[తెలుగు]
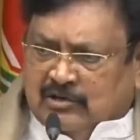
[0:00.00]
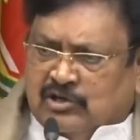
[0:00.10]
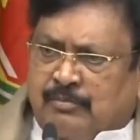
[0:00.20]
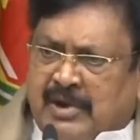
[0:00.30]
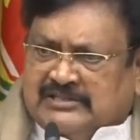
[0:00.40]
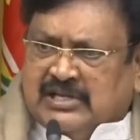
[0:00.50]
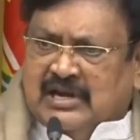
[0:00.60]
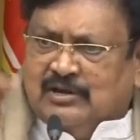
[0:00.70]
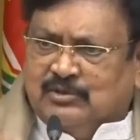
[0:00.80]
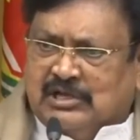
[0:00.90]
నేను ఒక
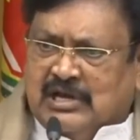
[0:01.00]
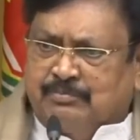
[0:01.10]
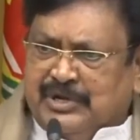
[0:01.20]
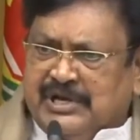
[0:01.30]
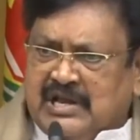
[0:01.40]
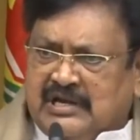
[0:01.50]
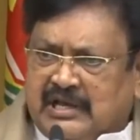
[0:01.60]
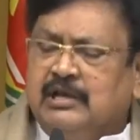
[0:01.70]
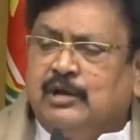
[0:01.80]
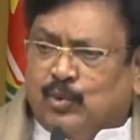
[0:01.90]
మాచల్లో అడుగుతున్న
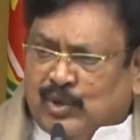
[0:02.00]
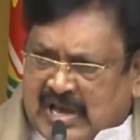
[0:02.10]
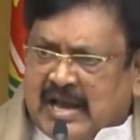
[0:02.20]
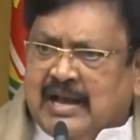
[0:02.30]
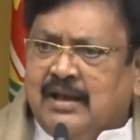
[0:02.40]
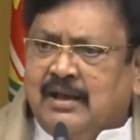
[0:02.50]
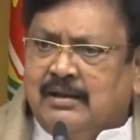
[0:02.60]
పిన్నెలిని ఉన్నాయా